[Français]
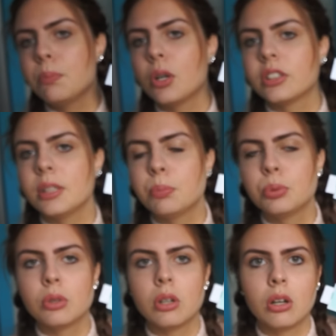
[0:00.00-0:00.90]
porter
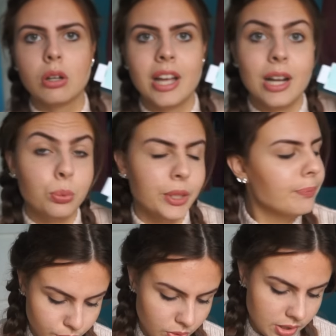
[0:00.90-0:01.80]
pour euh,
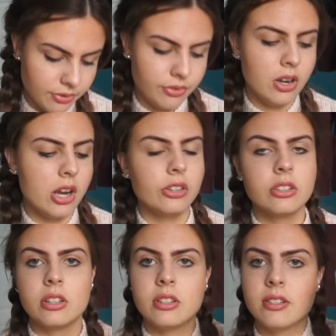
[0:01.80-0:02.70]
Halloween Halloween. Les
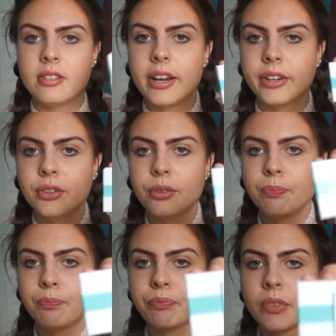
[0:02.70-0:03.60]
Flared Desire,
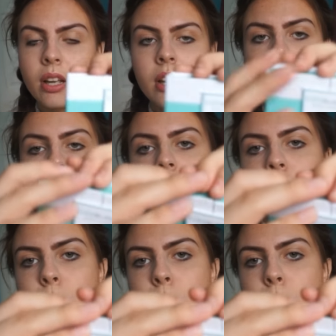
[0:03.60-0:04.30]
qui se